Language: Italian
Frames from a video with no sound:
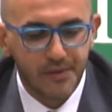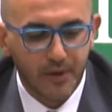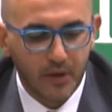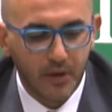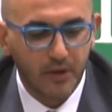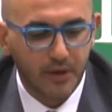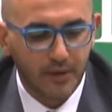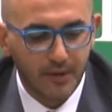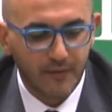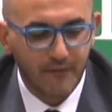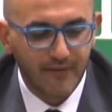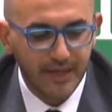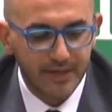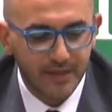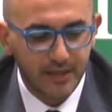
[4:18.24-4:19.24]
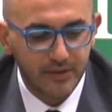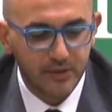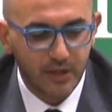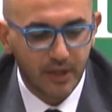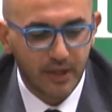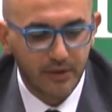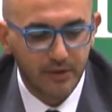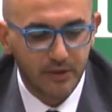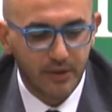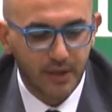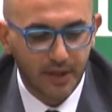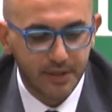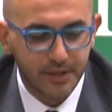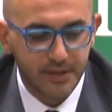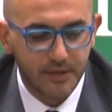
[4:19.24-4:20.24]
Oh, eh, il vantaggio hai ragione,
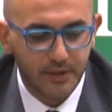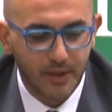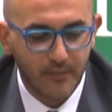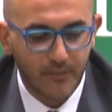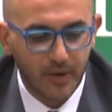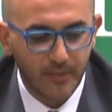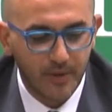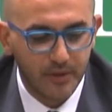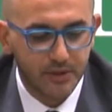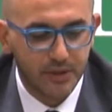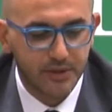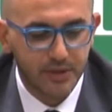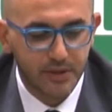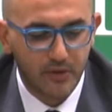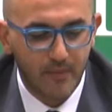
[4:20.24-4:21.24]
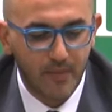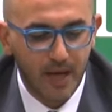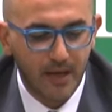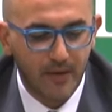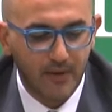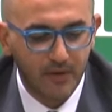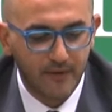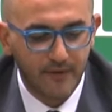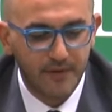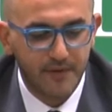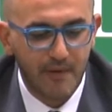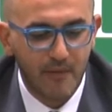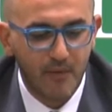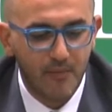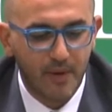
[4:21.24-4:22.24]
nel senso che poi abbiamo gestito male quando
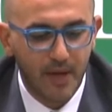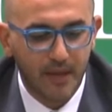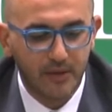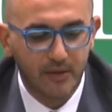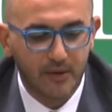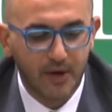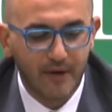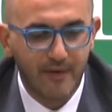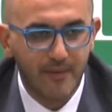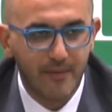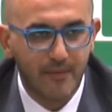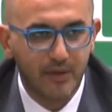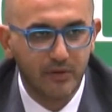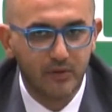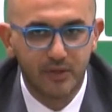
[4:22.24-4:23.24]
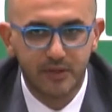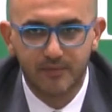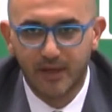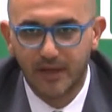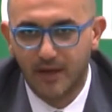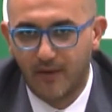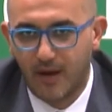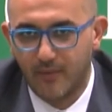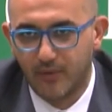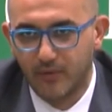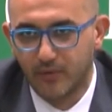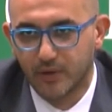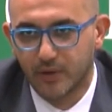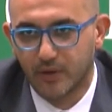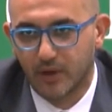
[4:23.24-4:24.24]
facevamo un break, tornavamo in battuta e sbagliavamo.
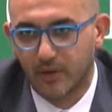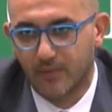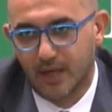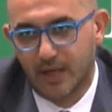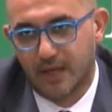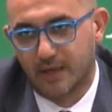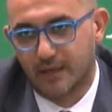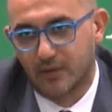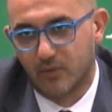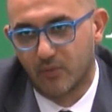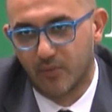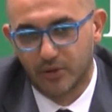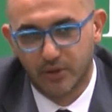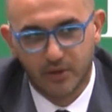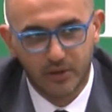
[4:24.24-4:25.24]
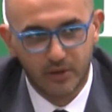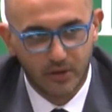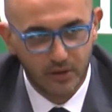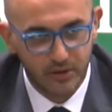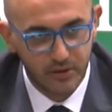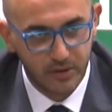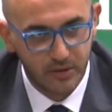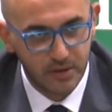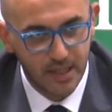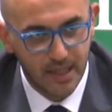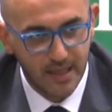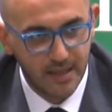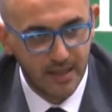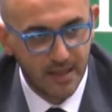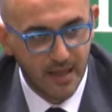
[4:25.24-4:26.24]
L'unico che magari ha dato un po' di
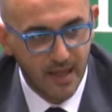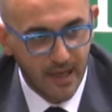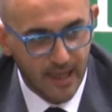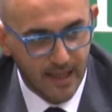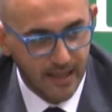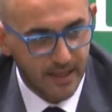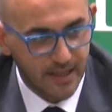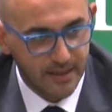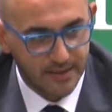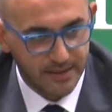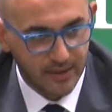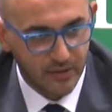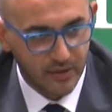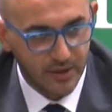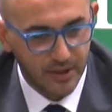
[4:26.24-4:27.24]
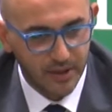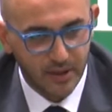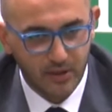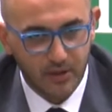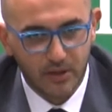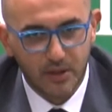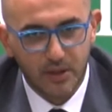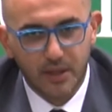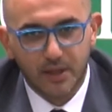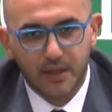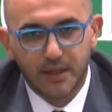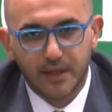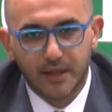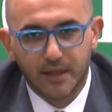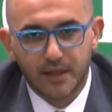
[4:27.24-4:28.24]
continuità è, è stato Enrico.
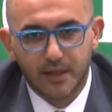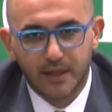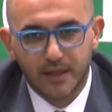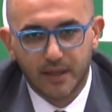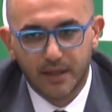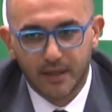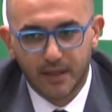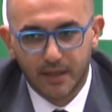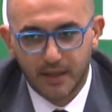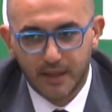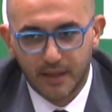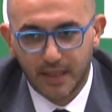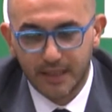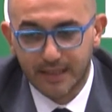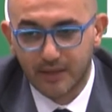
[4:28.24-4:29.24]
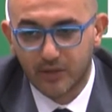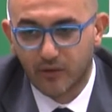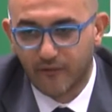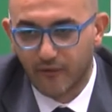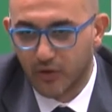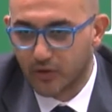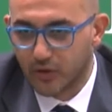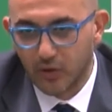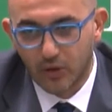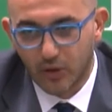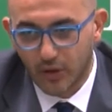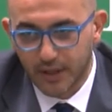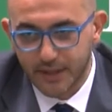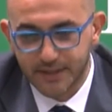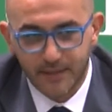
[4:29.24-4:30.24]
E l'assalto flot loro
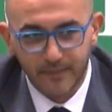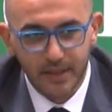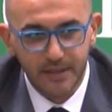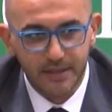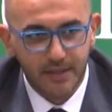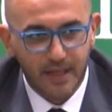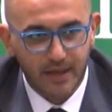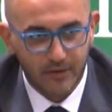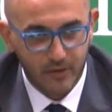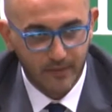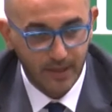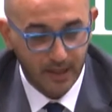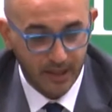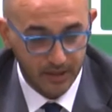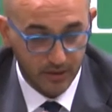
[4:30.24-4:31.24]
onestamente dalla domenica